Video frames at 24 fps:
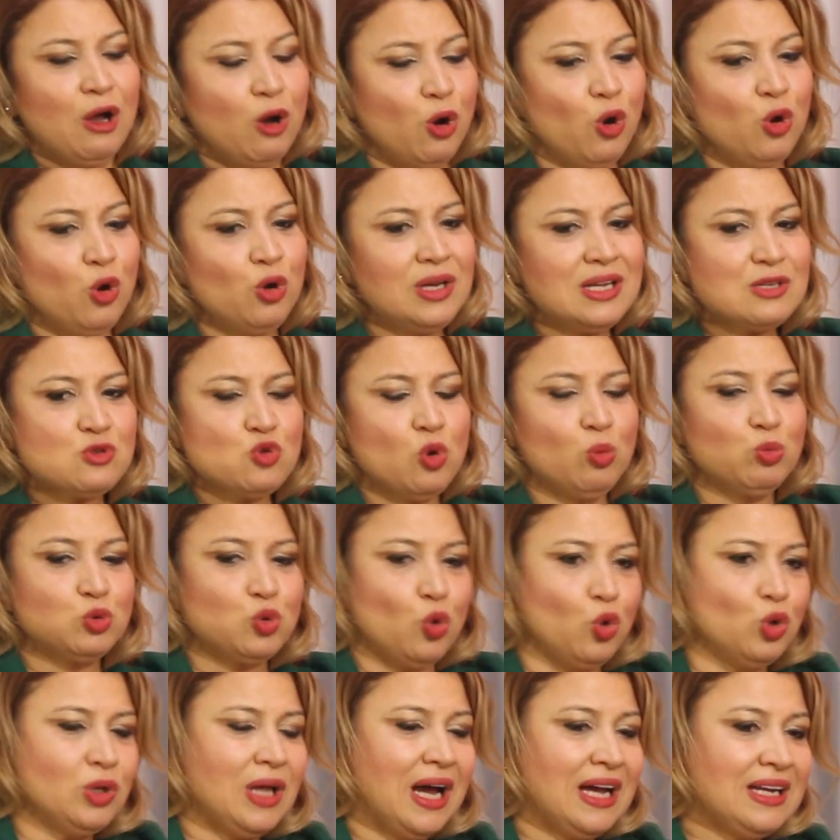Öyle somut
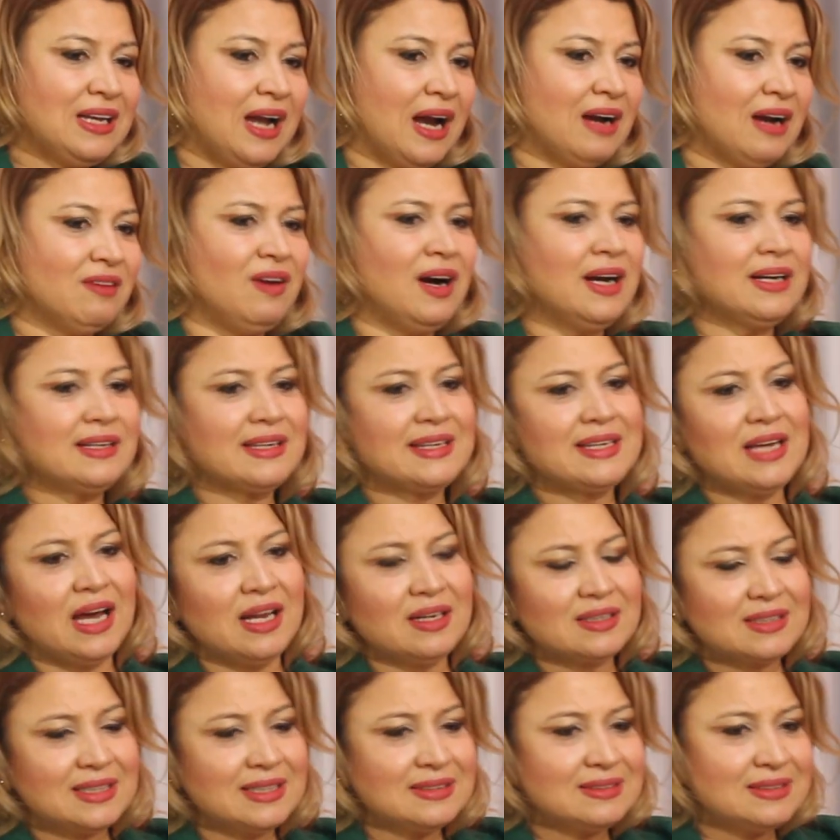olaylar var ki yani
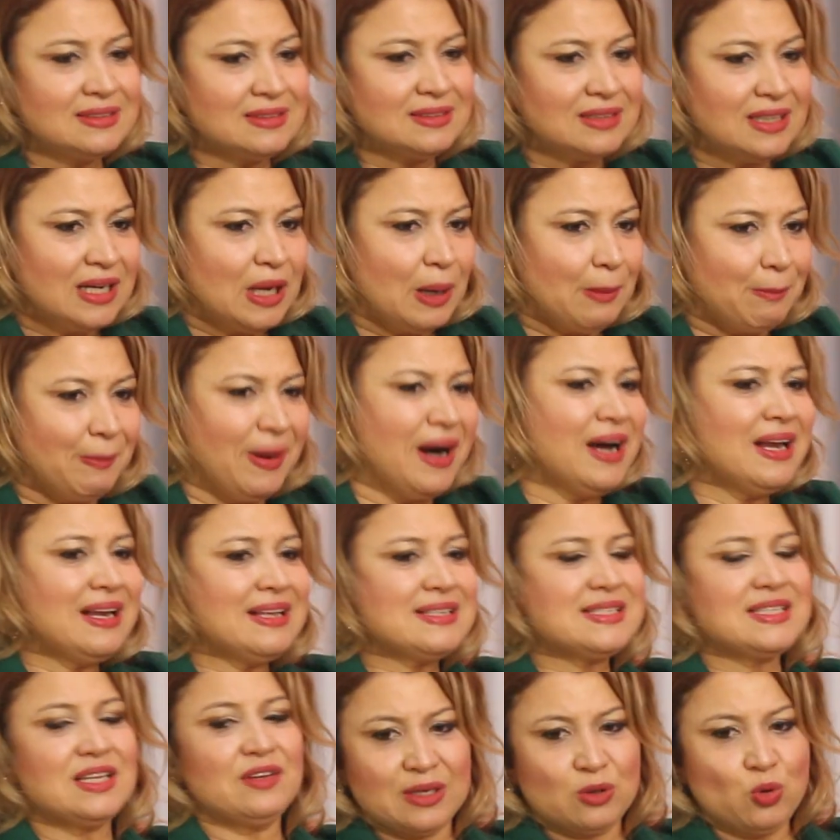kadın
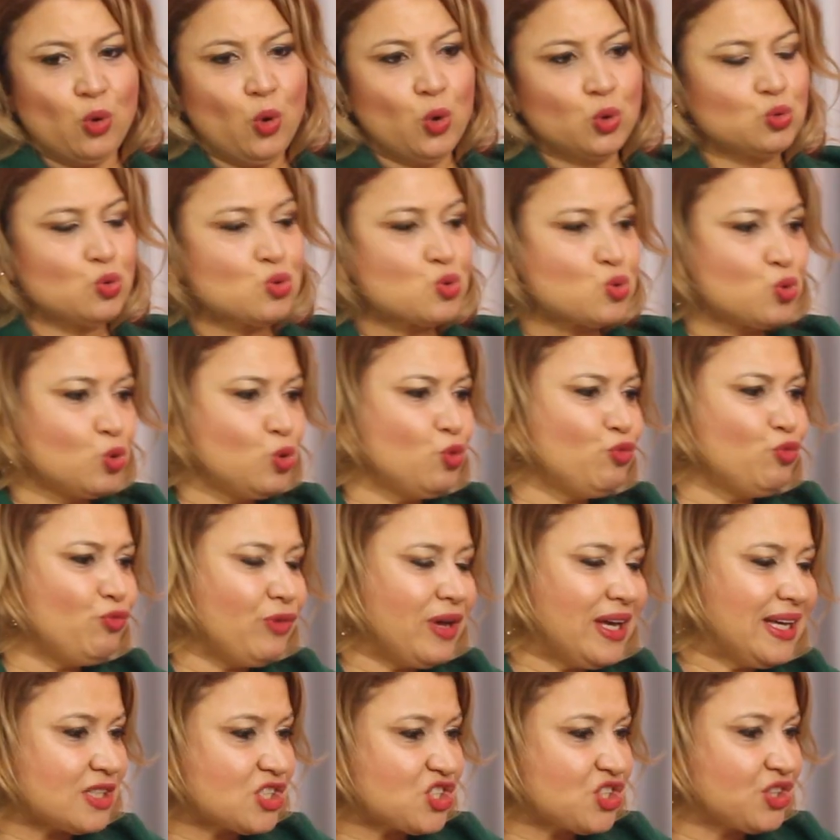maalesef gördüğü zulüm
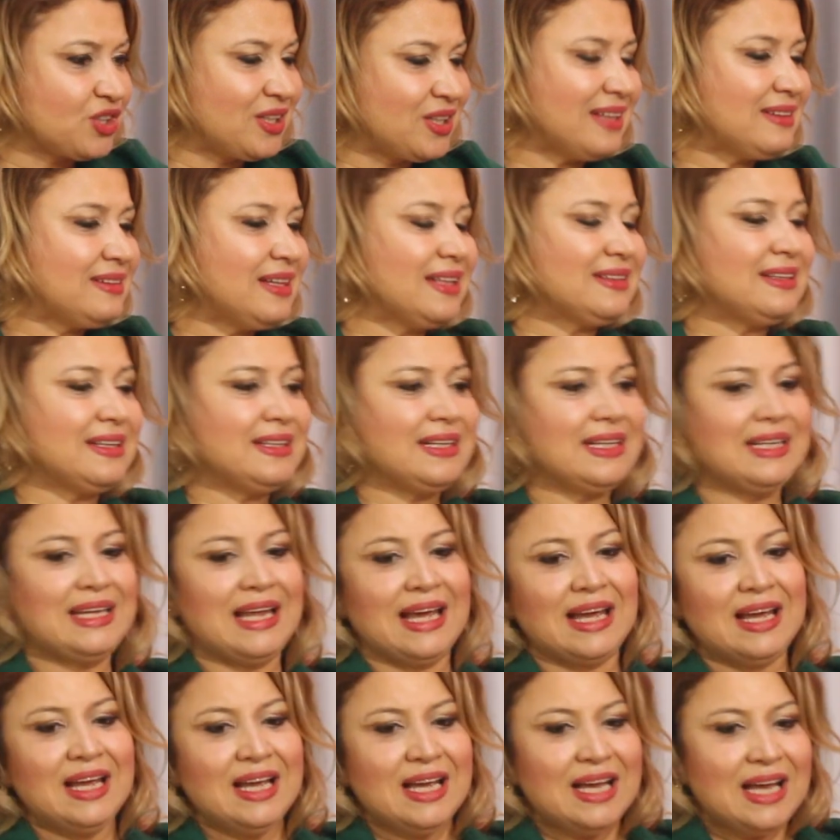ve şiddet
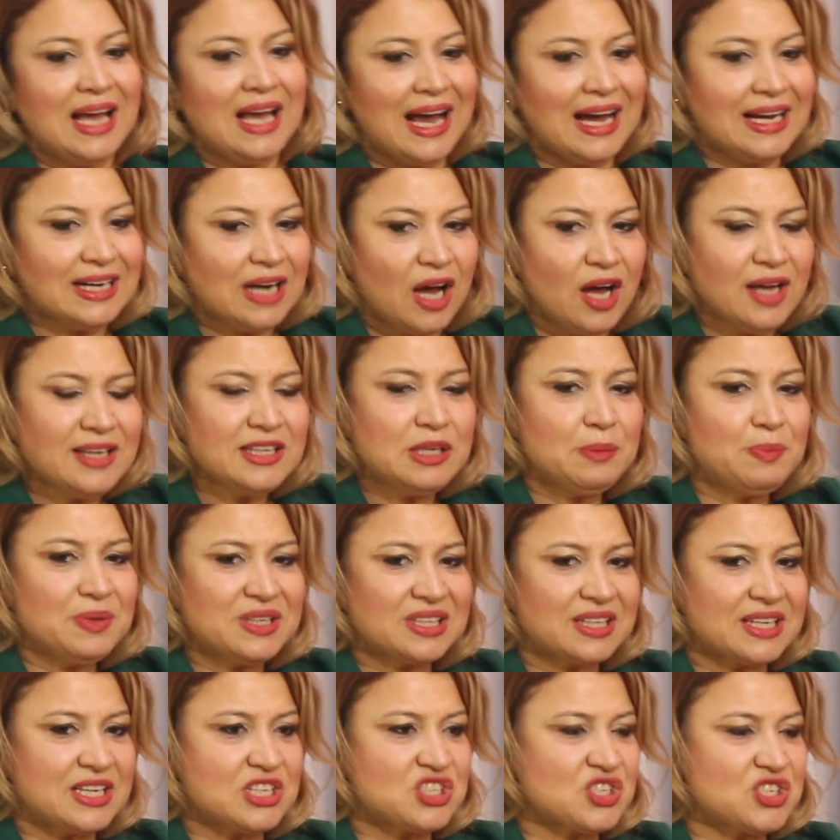nedeniyle herhangi bir
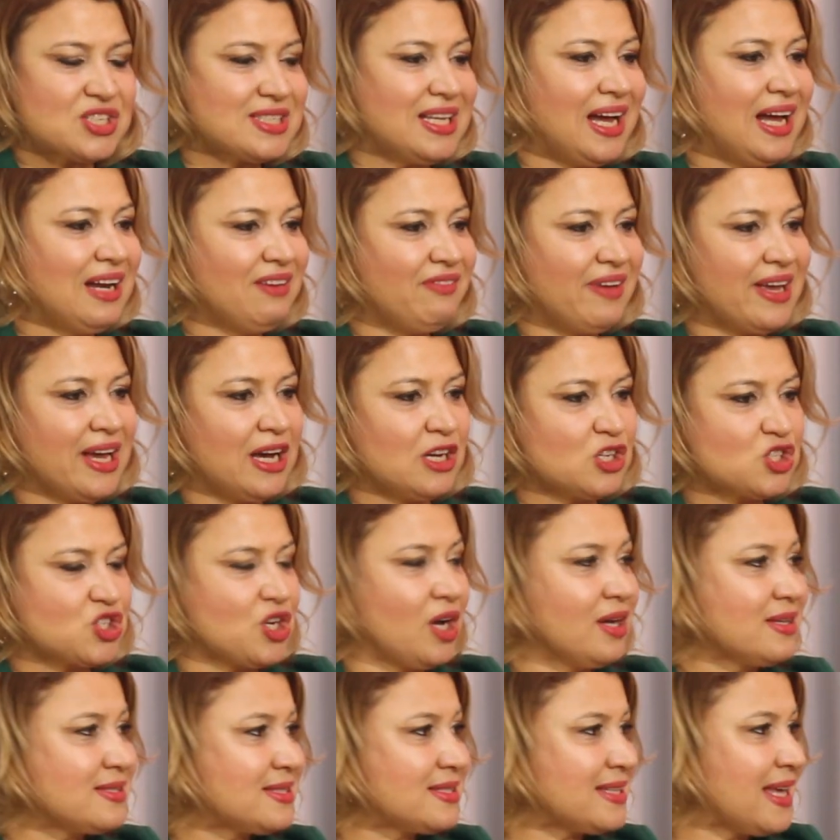kişisel veya
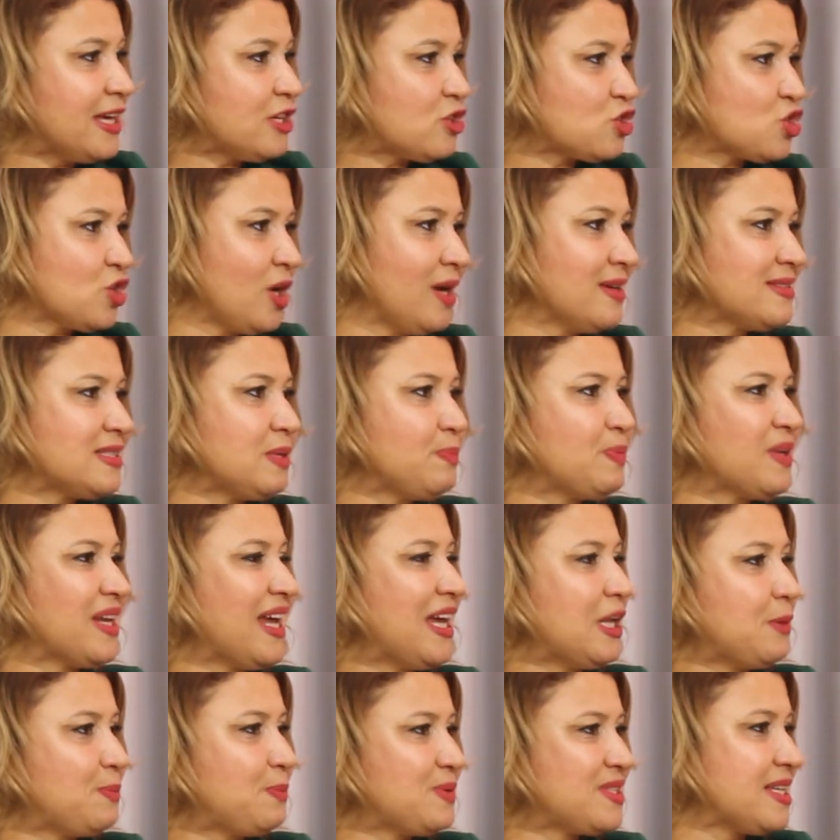şahsi eşyası bir
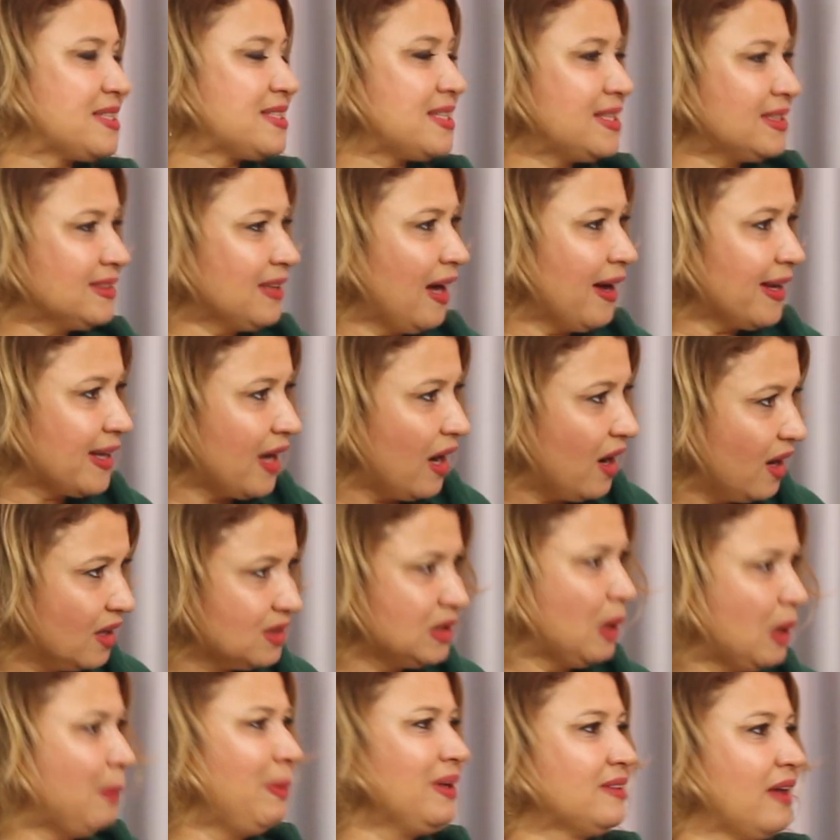elbisesini dahi
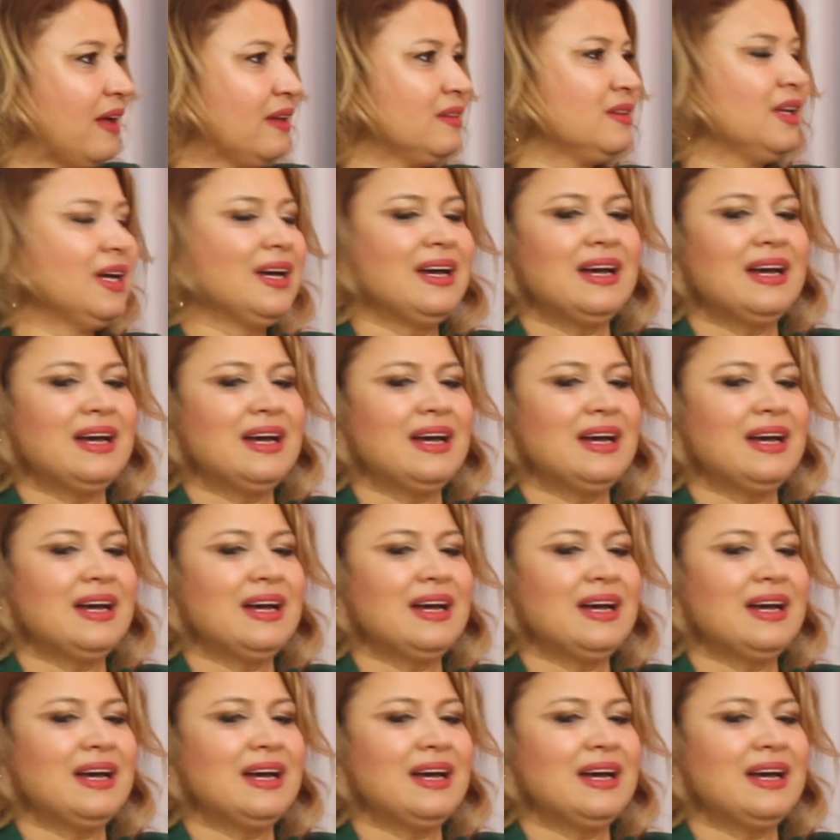alamadan